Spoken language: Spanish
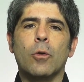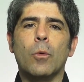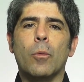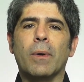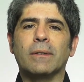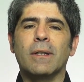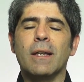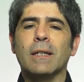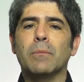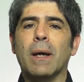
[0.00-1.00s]
como
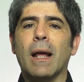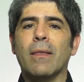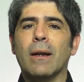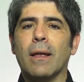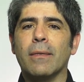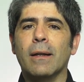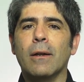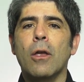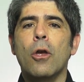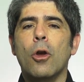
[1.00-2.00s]
pastillas para adelgazar